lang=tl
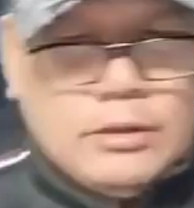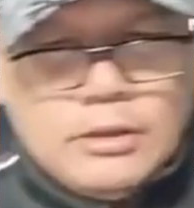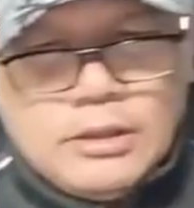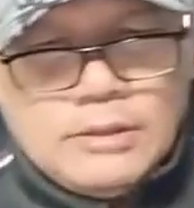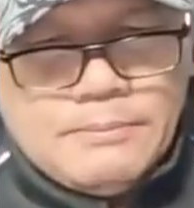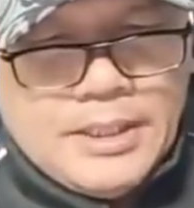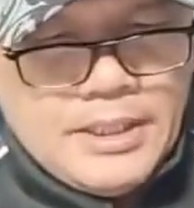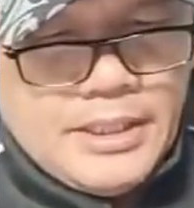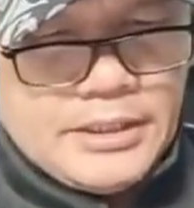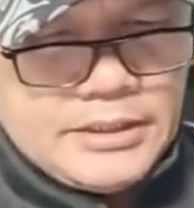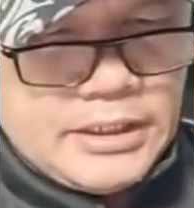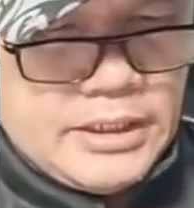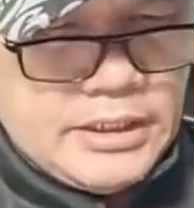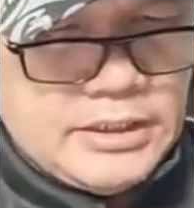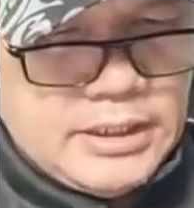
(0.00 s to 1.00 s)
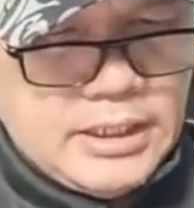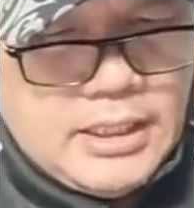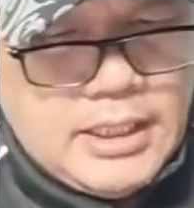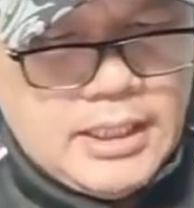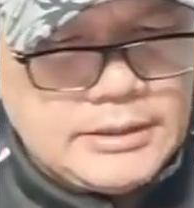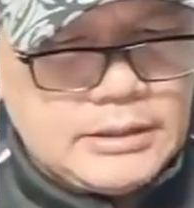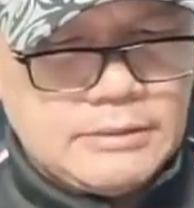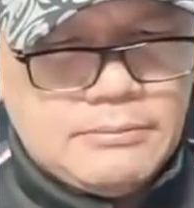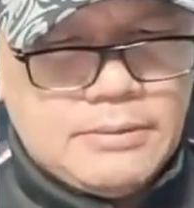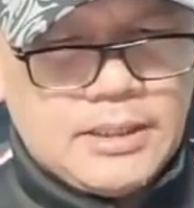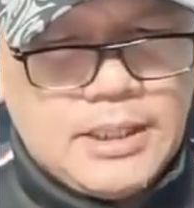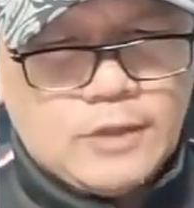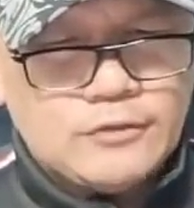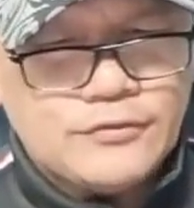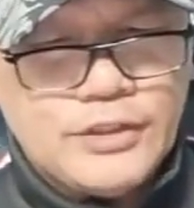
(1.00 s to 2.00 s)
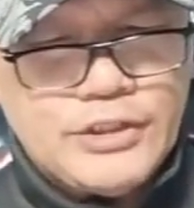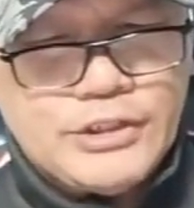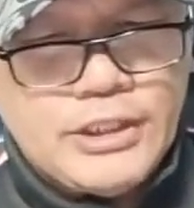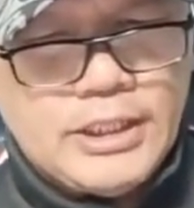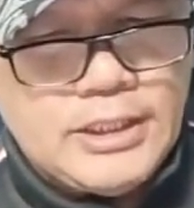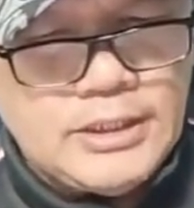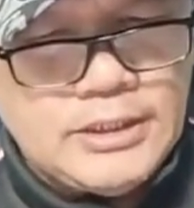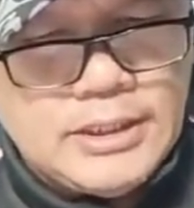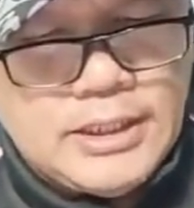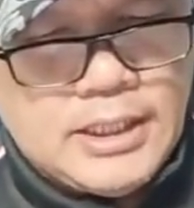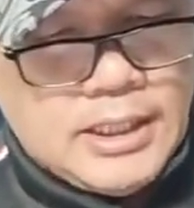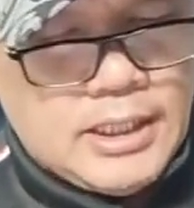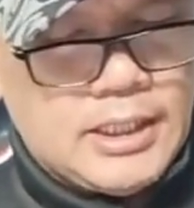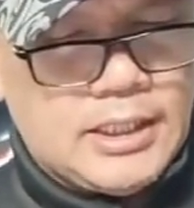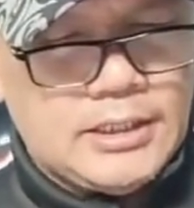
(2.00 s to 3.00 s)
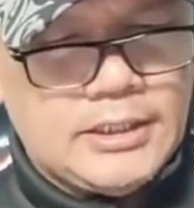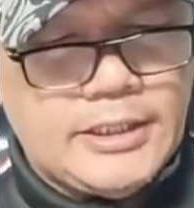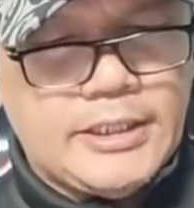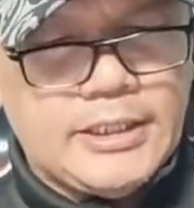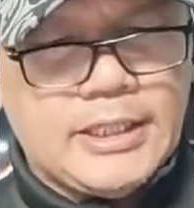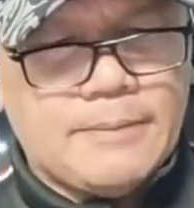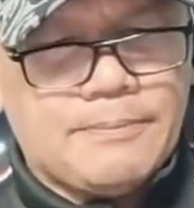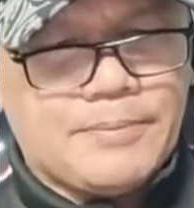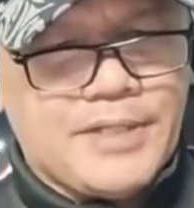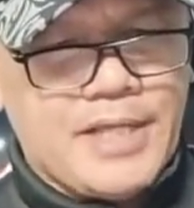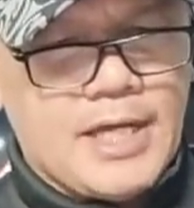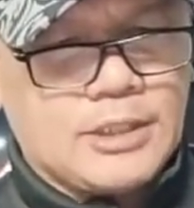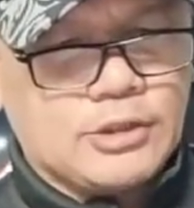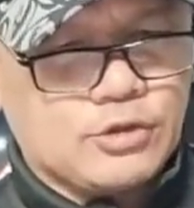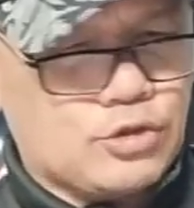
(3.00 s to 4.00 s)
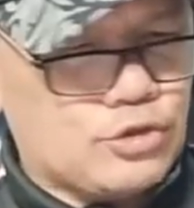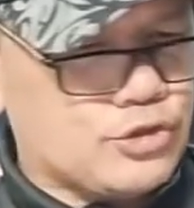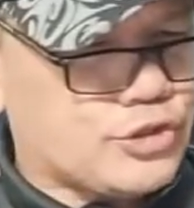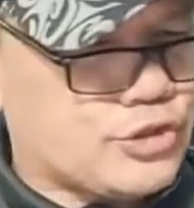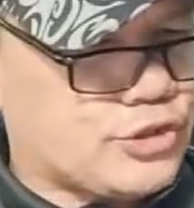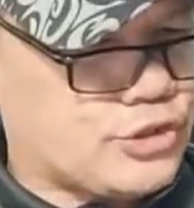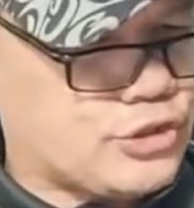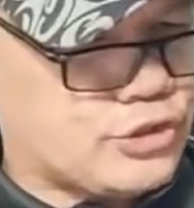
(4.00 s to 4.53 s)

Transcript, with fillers: banggitin ang ating mga official uh, ah, Lingap Reactors,